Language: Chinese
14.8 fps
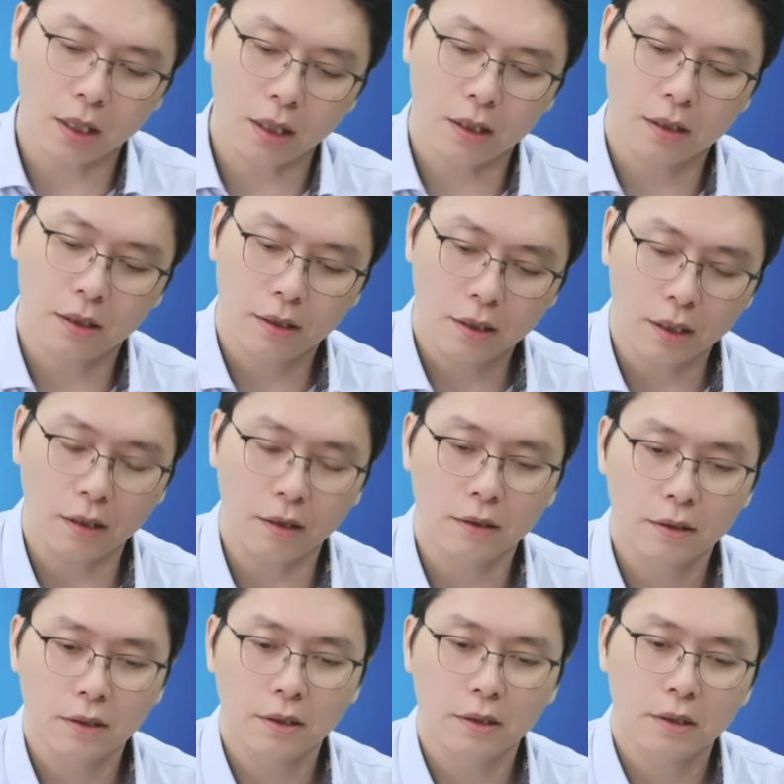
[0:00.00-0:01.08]
好
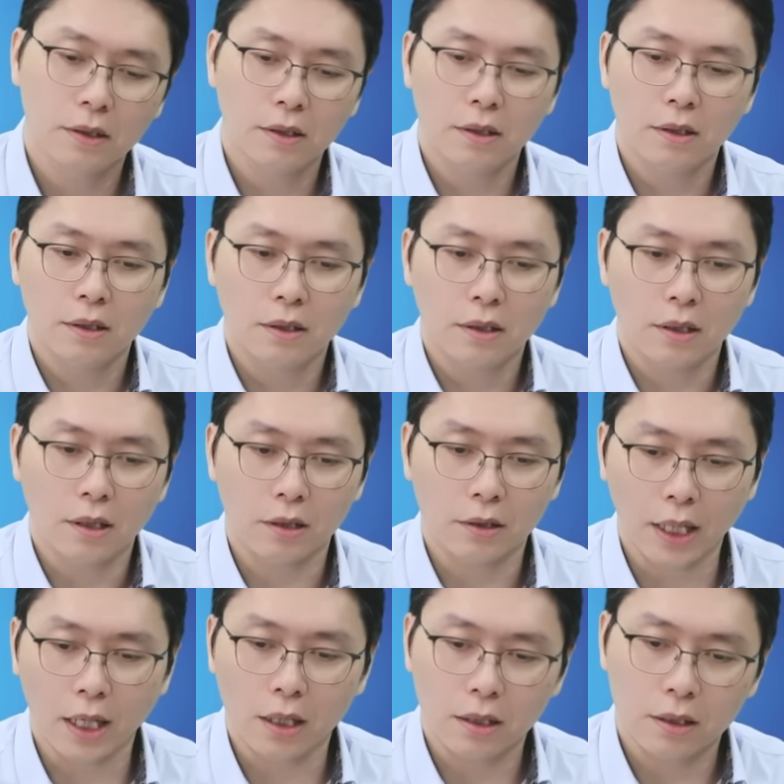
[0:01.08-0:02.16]
好，
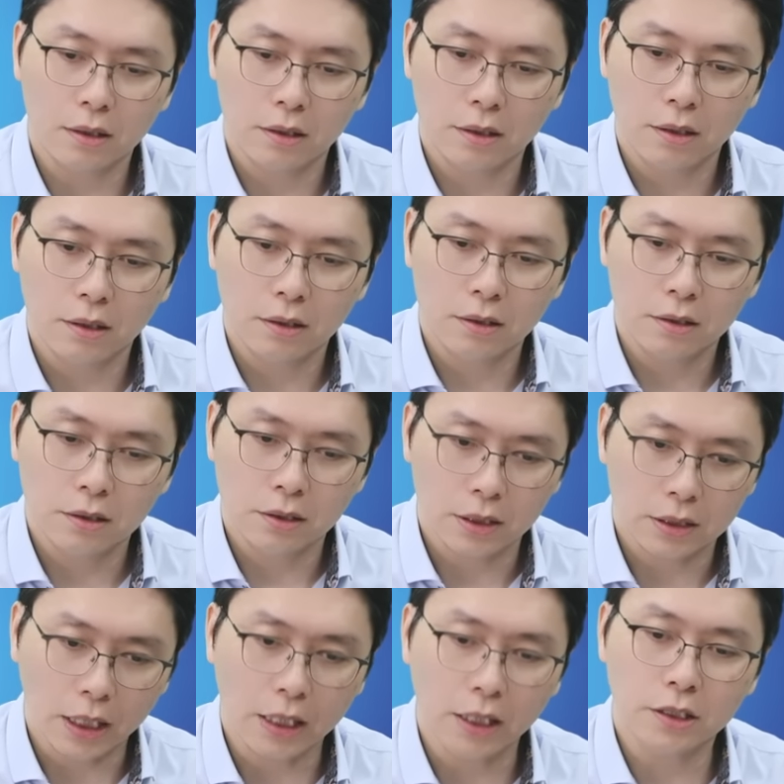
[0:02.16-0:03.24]
那
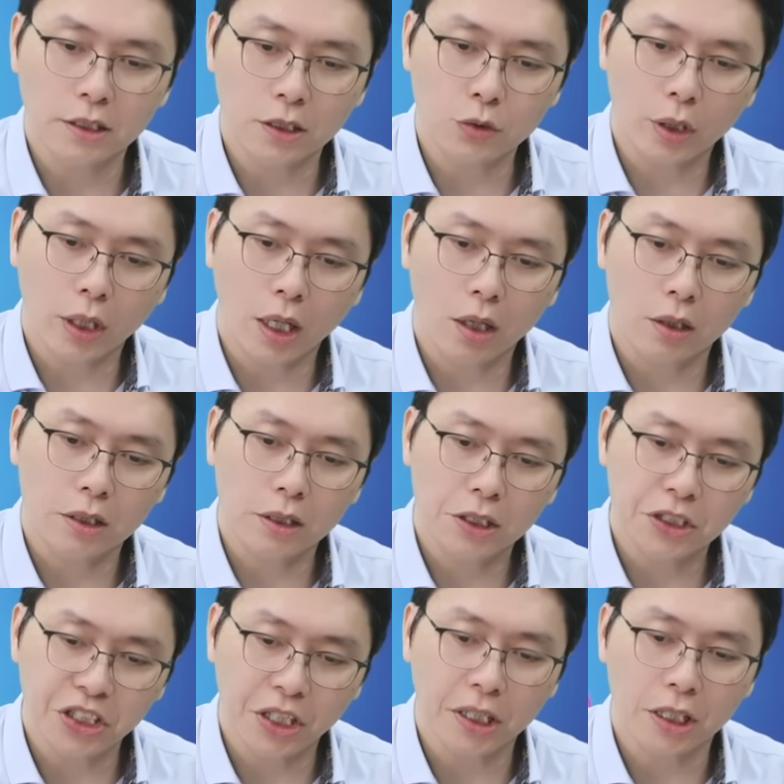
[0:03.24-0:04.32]
台积电今天最高一
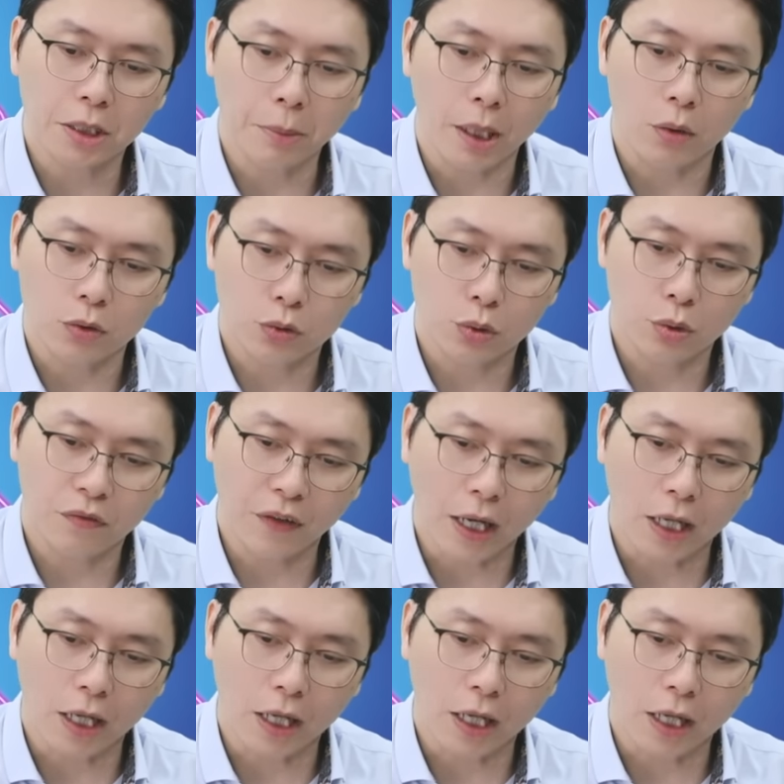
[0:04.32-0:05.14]
千一嘛，我说法而